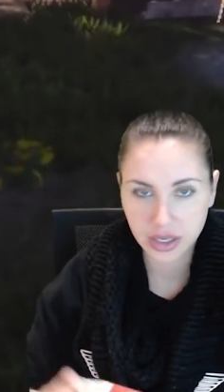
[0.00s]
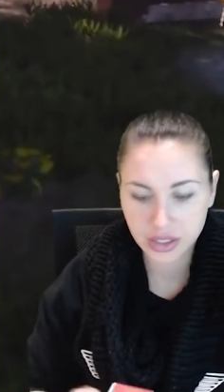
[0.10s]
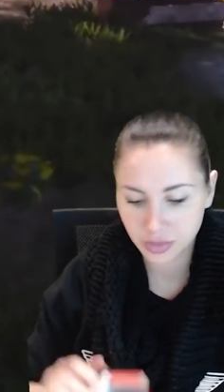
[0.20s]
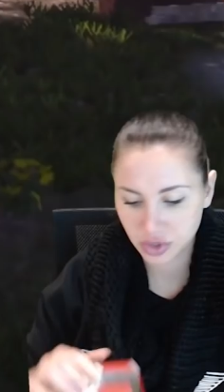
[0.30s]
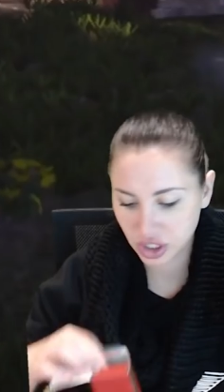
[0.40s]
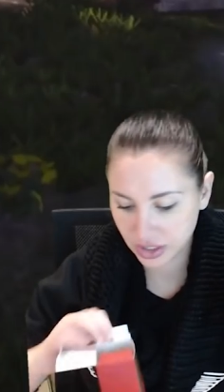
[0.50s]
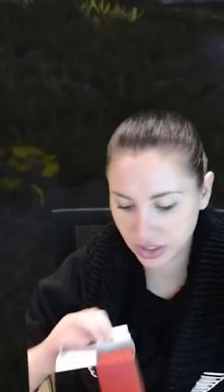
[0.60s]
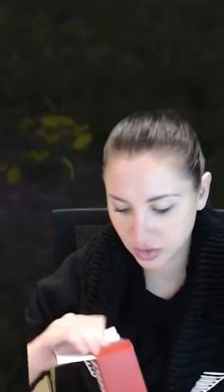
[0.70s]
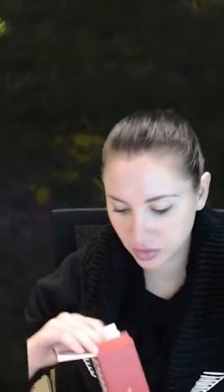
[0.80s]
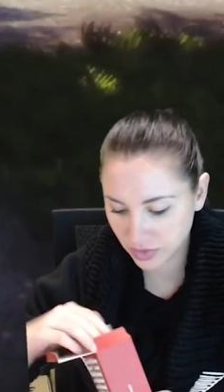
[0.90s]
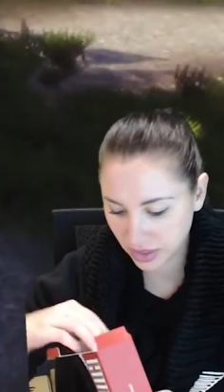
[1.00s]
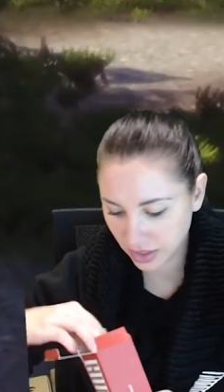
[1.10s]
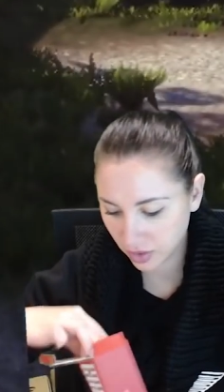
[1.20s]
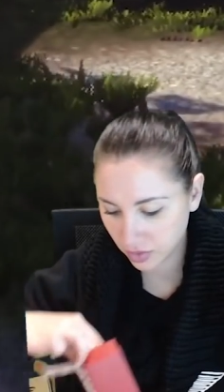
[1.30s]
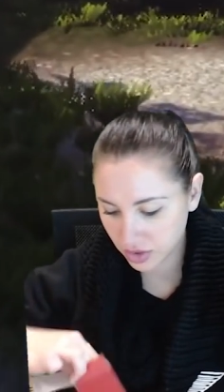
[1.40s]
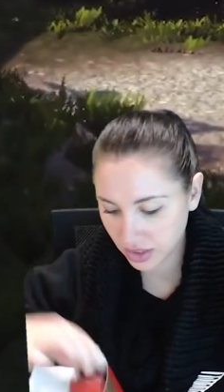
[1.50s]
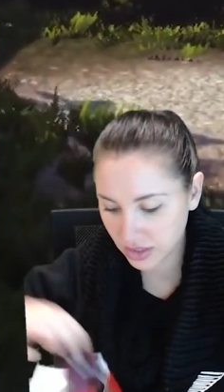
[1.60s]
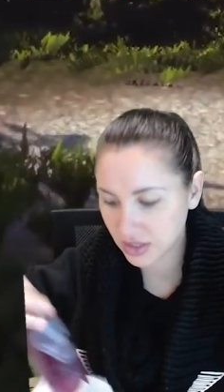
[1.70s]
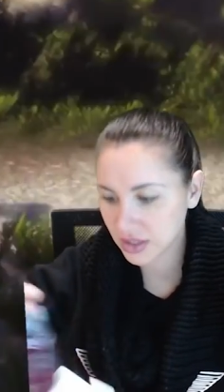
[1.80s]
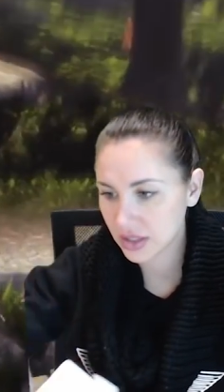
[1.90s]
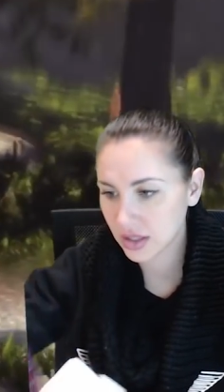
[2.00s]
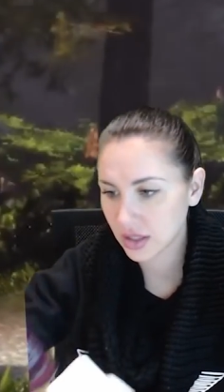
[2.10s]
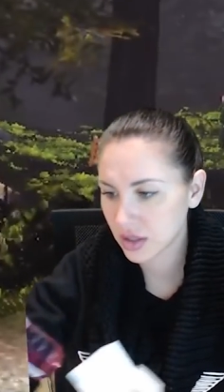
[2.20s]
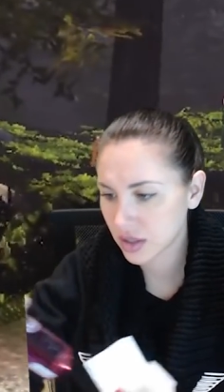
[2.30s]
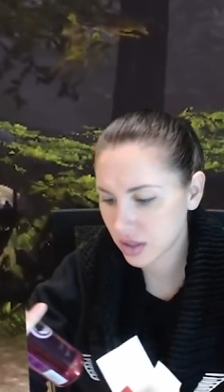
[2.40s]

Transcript: als beschenkt zu werden. Und drin ist